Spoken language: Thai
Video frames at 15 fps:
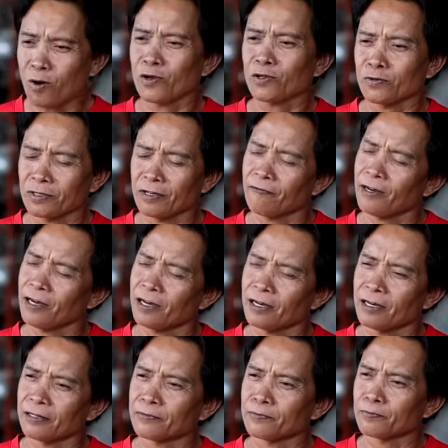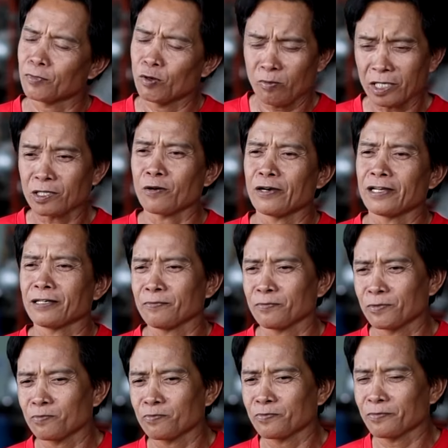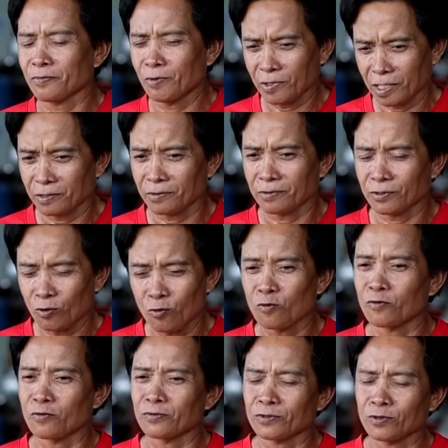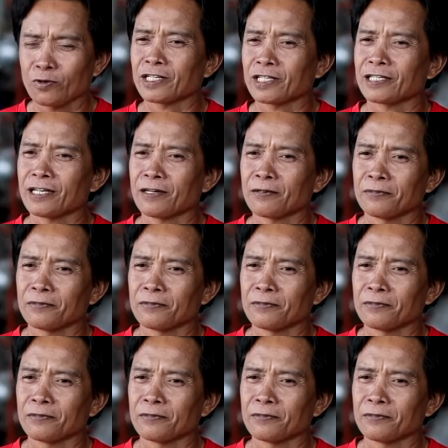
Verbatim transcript: ออยู่แต่ว่าผมไม่ถอยครับ ผมจะสู้สู้อย่างเดียว